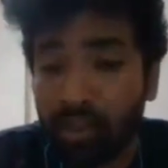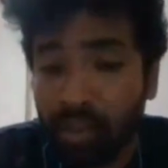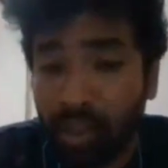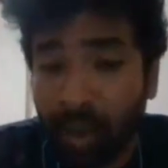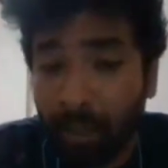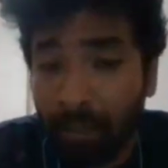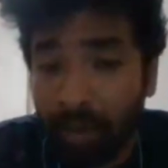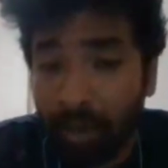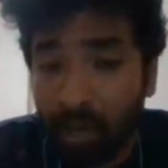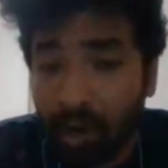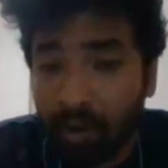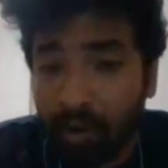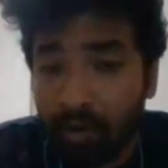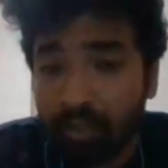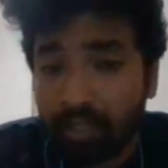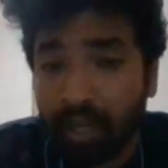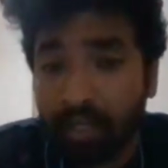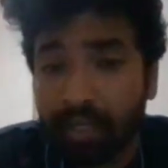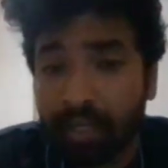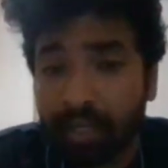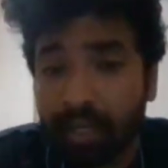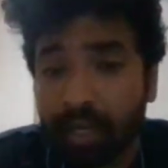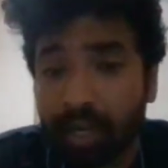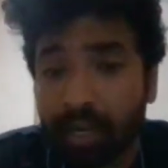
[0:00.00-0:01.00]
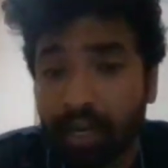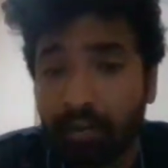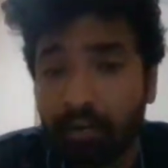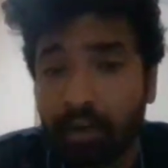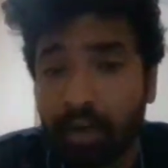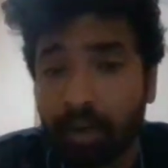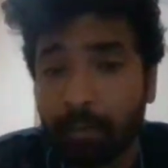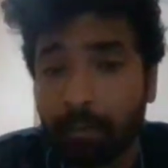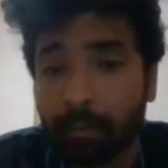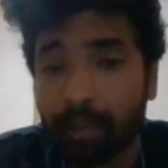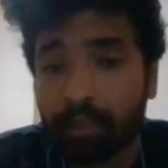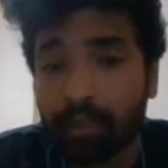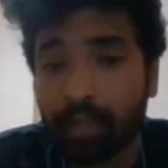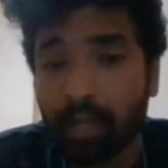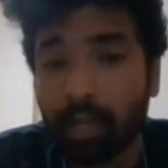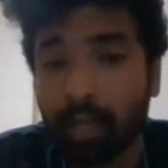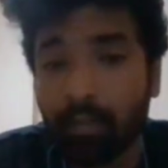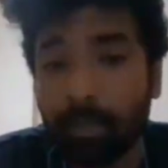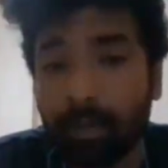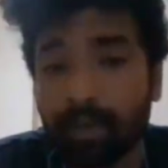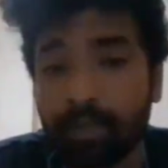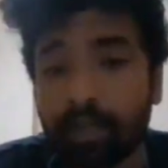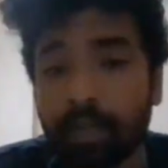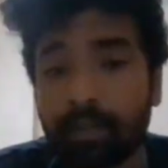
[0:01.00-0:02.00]
తమిళనాడు చాలా దగ్గరగా ఉండే
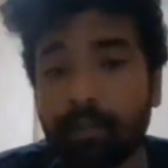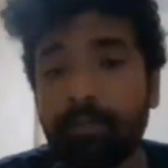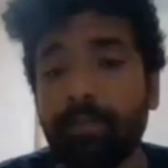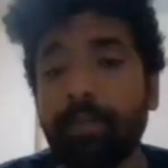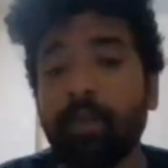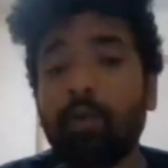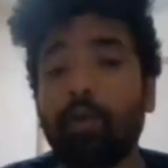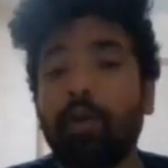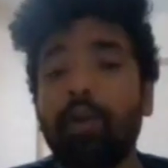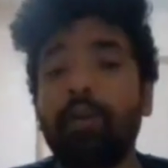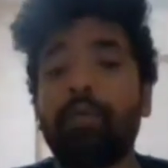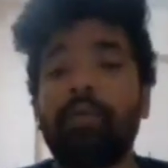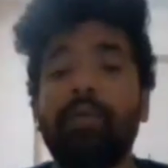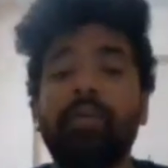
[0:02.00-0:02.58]
ప్రాంతాల్లో మాత్రం కొన్ని